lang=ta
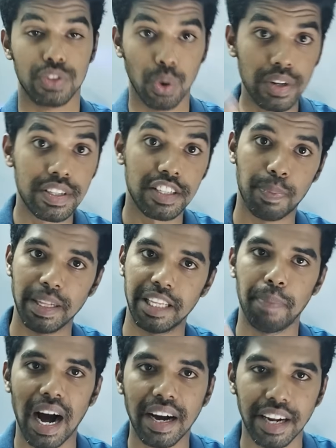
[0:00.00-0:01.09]
சோர்சஸ்
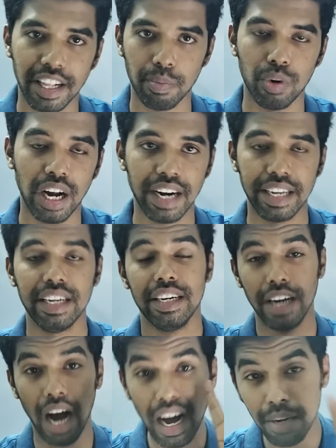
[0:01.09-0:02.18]
பற்றி பார்க்கறதுக்கு முன்னாடி
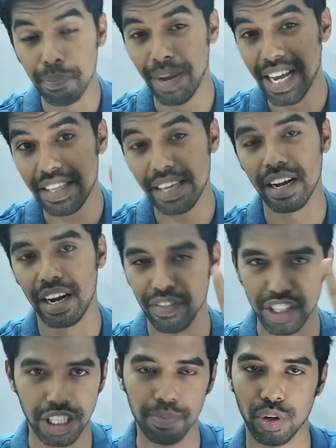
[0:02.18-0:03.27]
நாலு பேசிக்கான
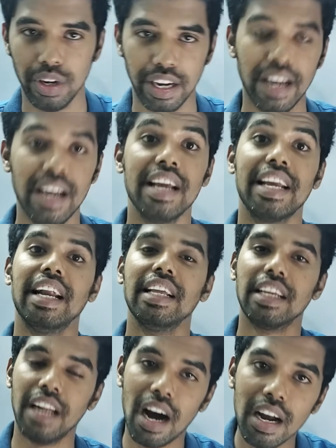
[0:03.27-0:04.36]
விஷயம் சொல்லிடுறேன் ஏன்னா
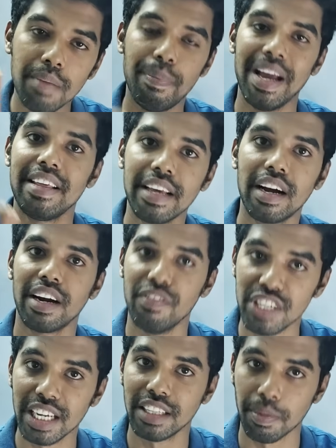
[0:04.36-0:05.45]
இந்த நாலு பேசிக்கான
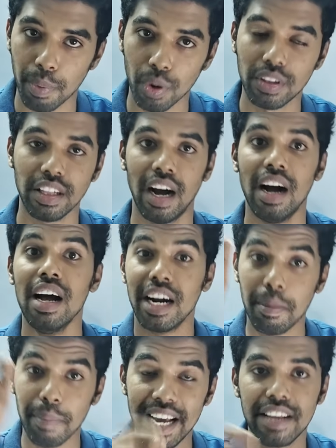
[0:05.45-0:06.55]
விஷயத்தை பொறுத்து தான்
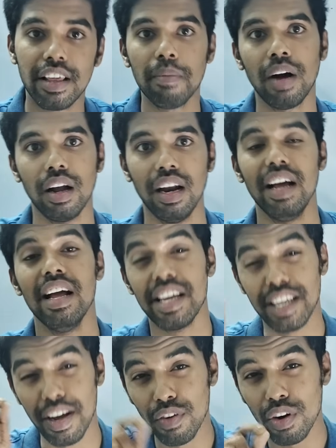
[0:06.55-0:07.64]
நம்ம எக்ஸாம் ஹாலில்
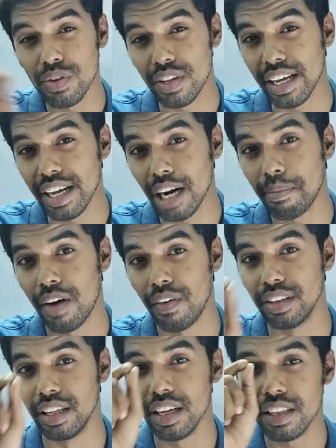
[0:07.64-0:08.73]
எவ்வளோ சீக்கிரமாக
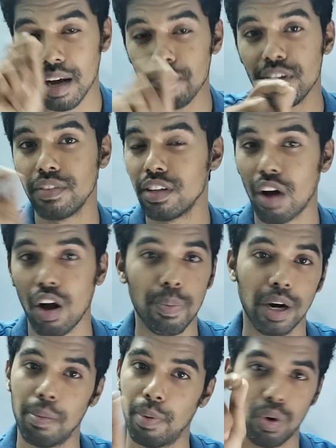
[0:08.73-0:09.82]
வந்து சம்ஸ் வந்து
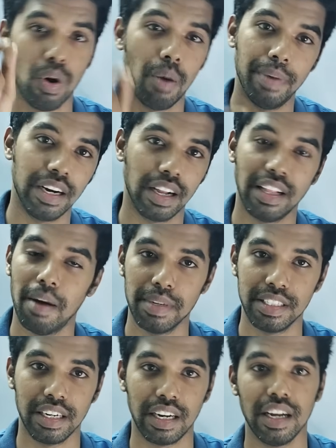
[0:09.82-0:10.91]
சால்வ் பண்ண போகிறோம் அப்படின்றது
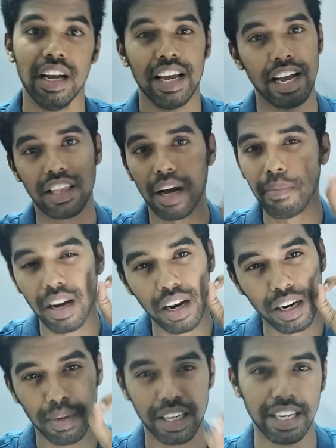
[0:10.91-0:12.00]
அமைஞ்சிருக்கு எக்ஸாம்
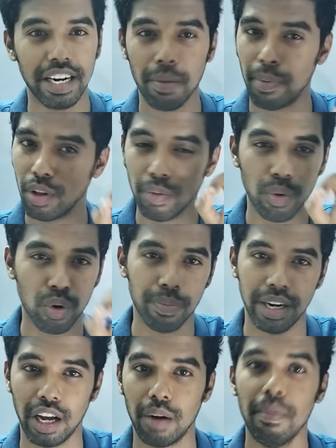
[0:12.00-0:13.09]
ஹாலில் நம்மளுக்கு இருக்க போது மூணு
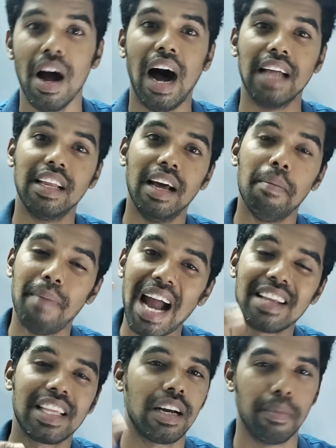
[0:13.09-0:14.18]
மணி நேரம் அதில்
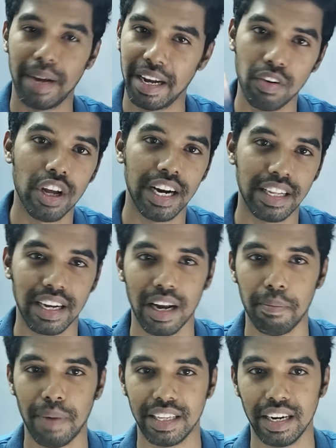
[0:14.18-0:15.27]
மேக்ஸ்க்கு நம்ம எவ்வளோ
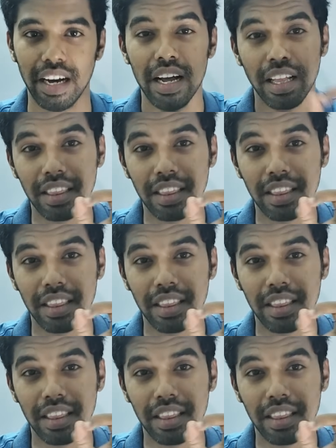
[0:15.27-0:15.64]
எடுத்துக்கலாம் பார்த்தீங்கன்னா